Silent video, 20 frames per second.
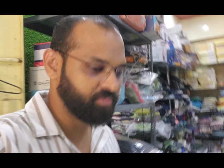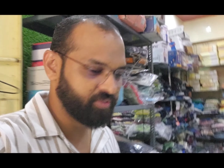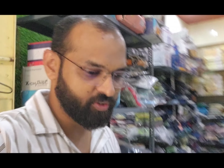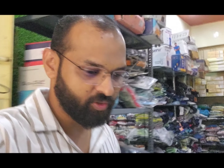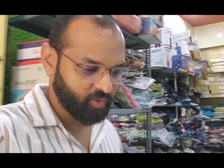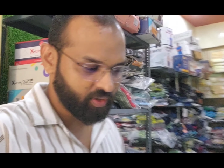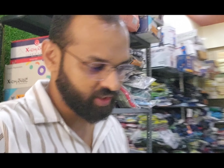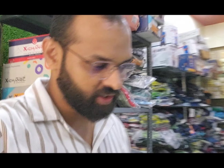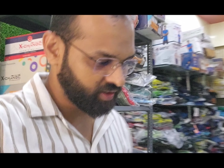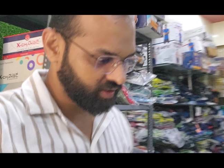अपनी
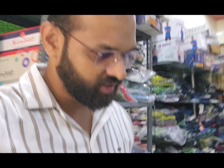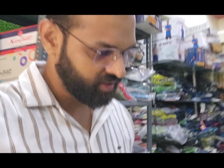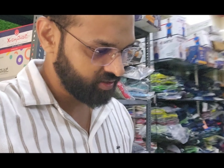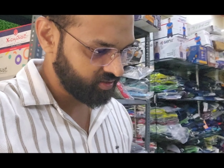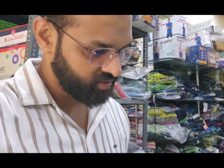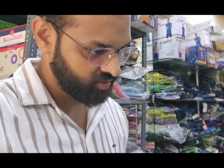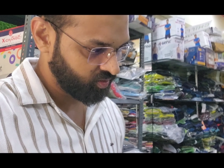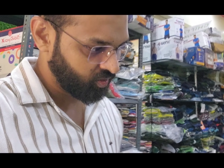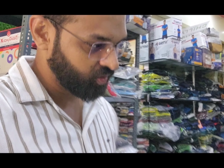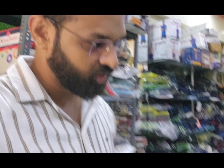दुकान का
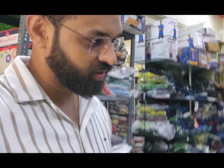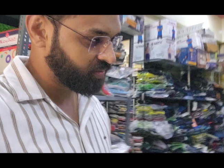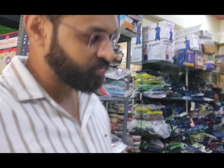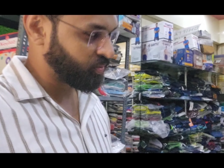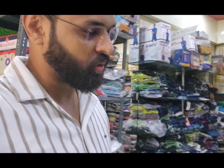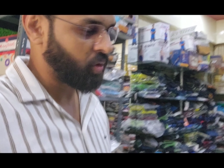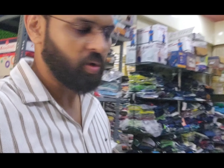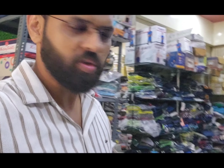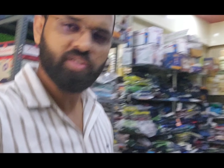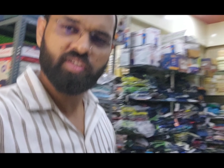और
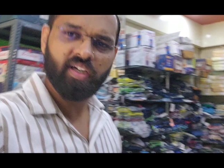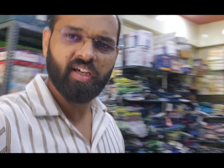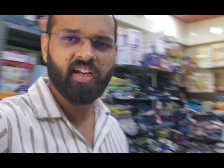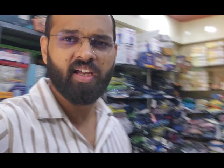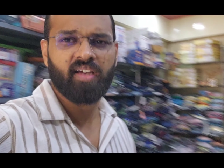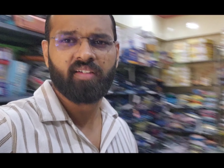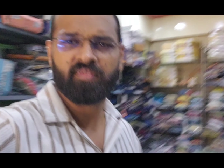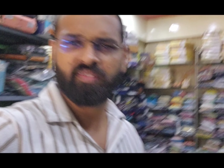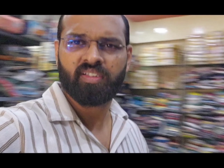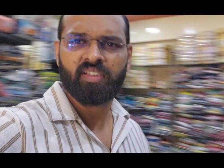बहुत
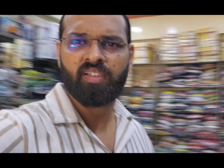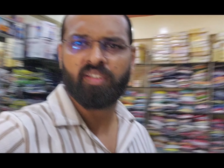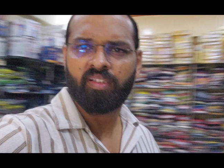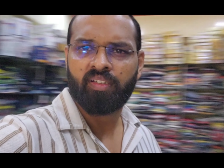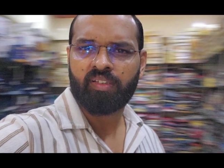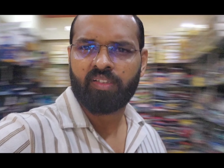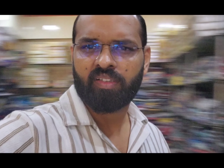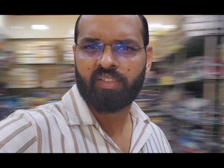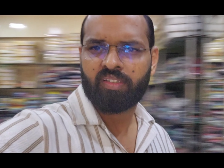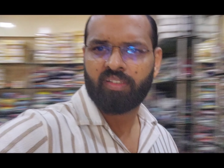सारा
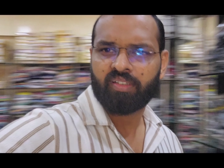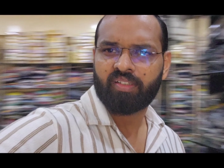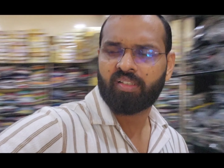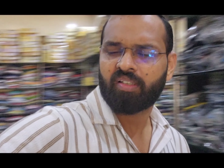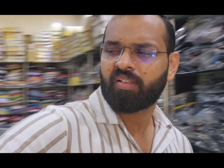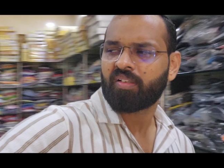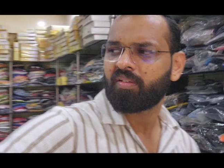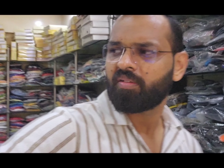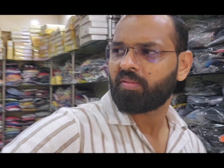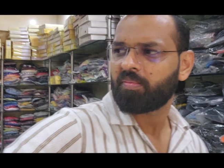
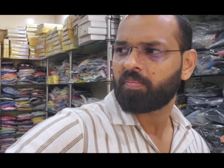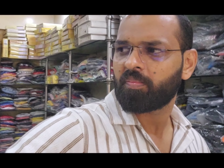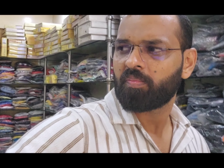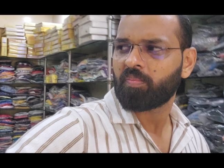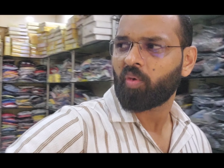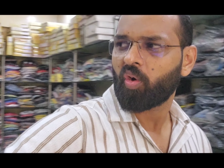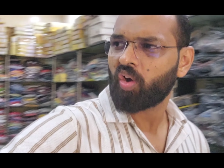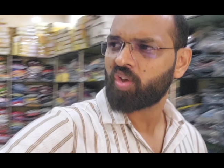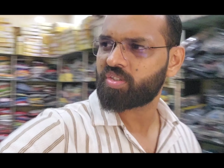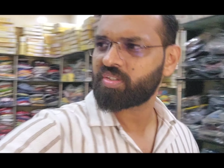
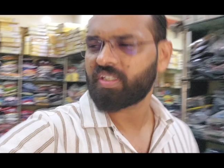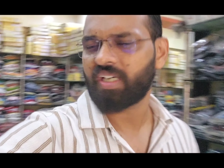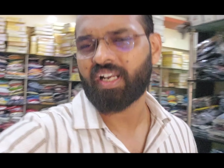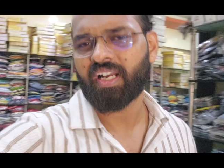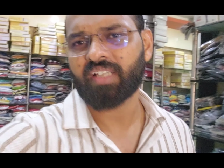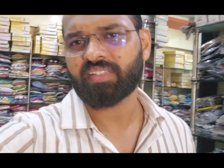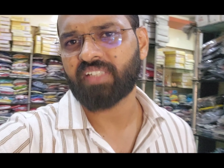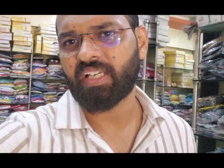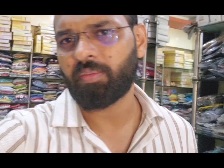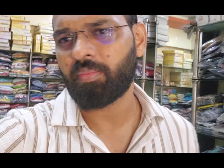बहुत
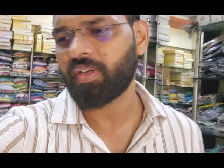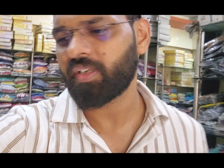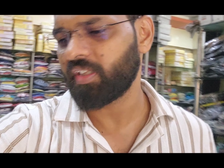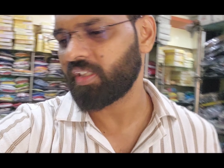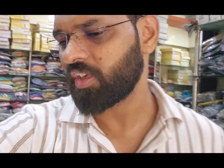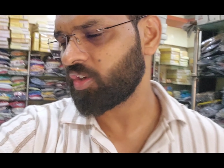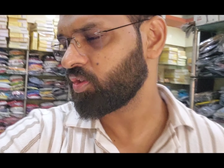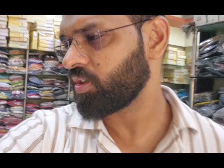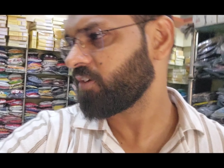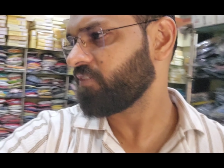सारा सामान
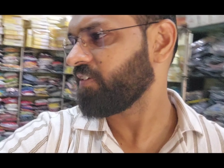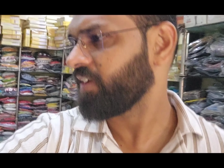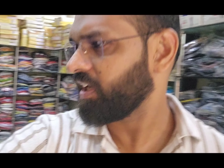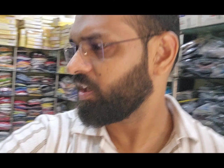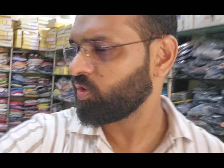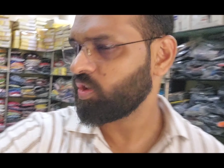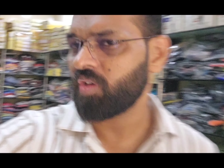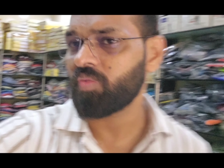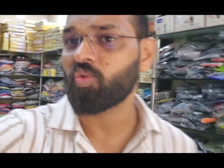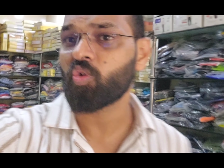इधर उधर
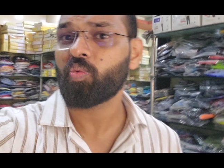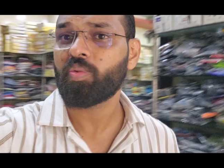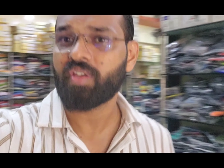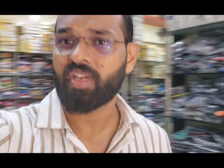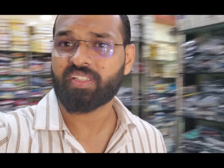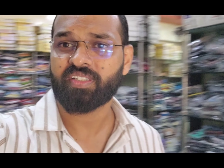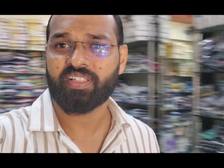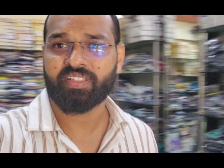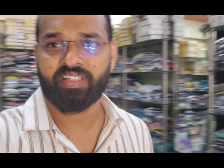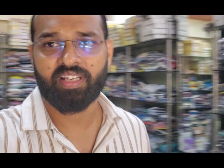फैला हुआ वो भी
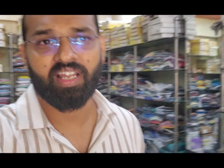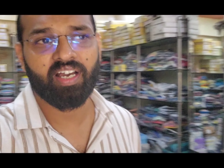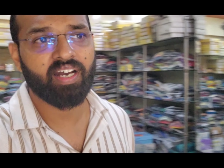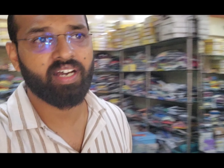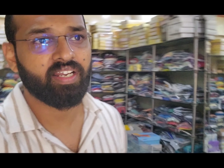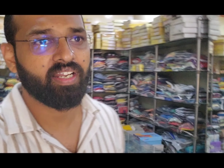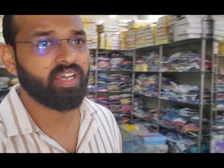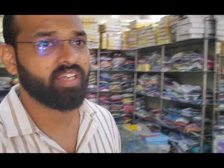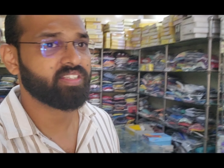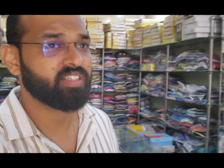अच्छे से
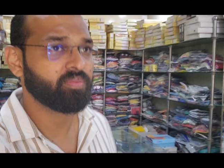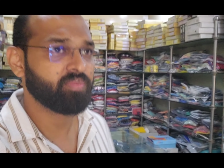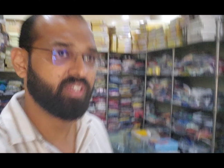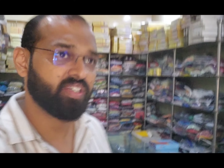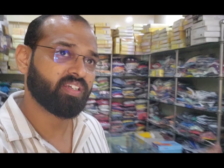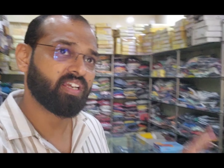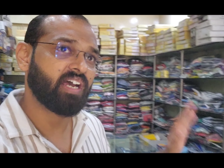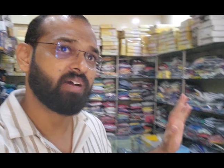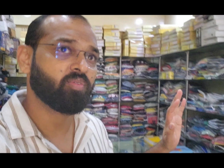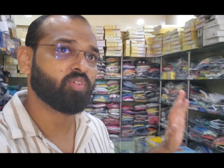लगाना है जब
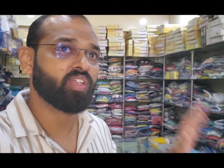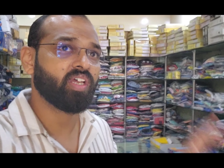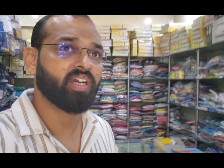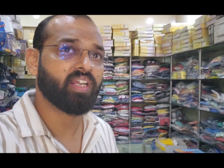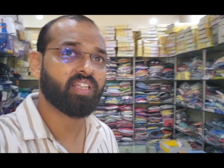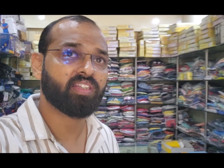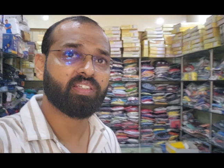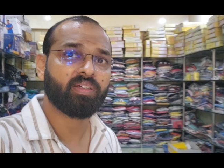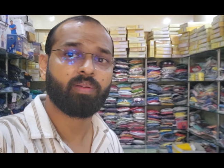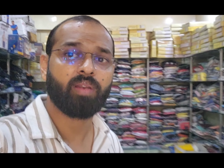ये काम हो जाएगा
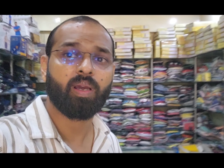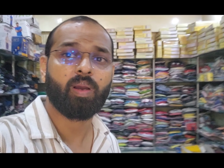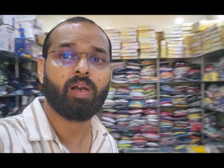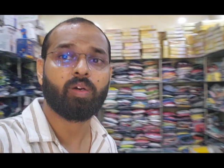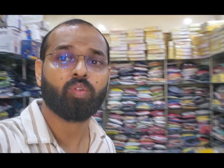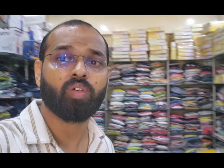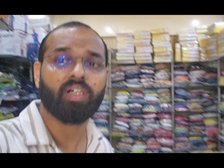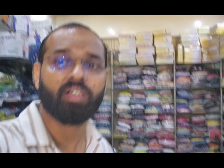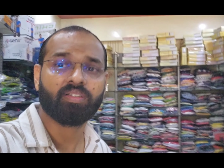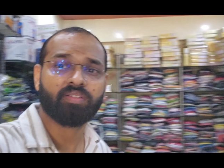ना तब
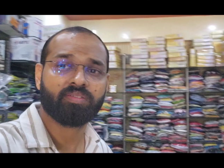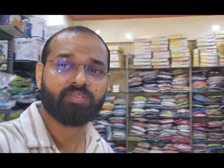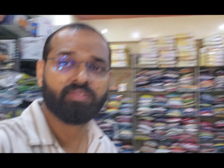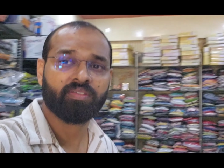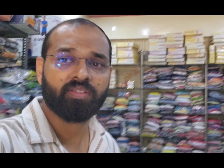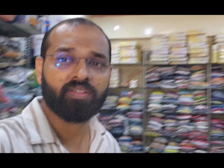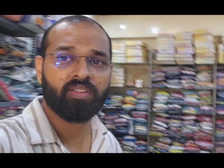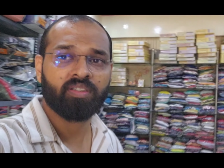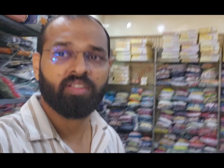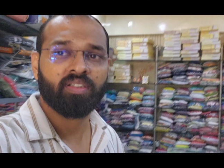लगाऊंगा
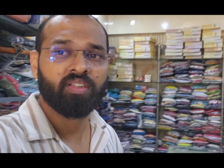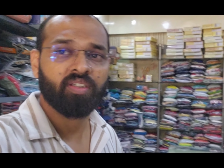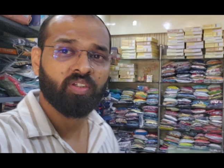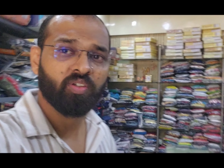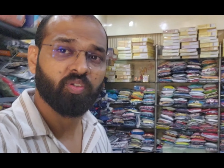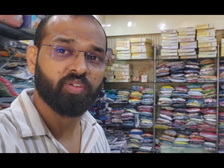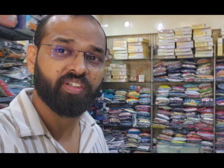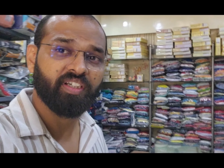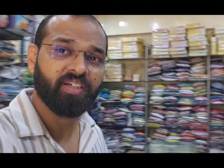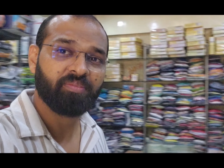
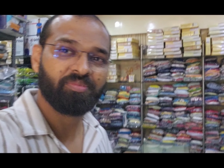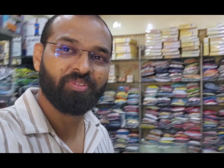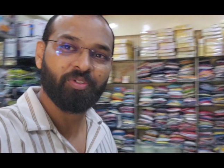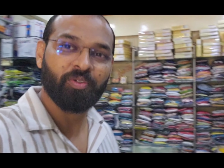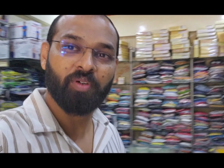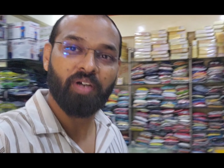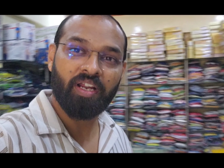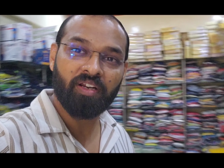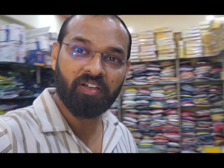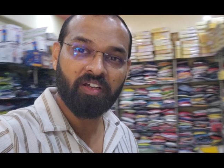तो ये अपनी
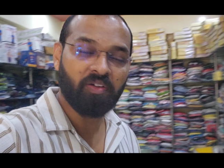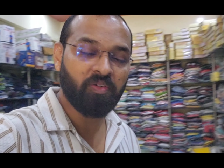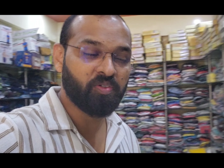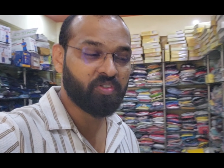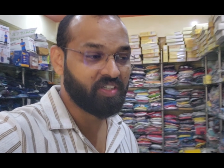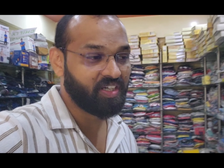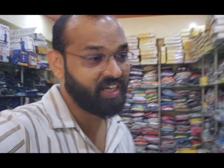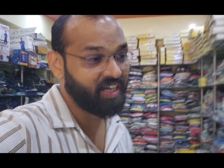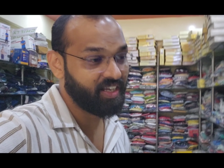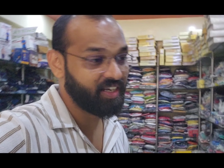दुकान का
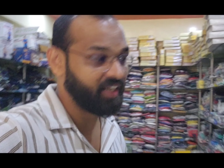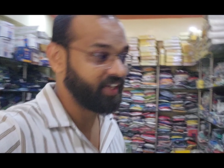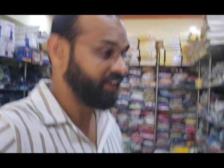कुछ हाल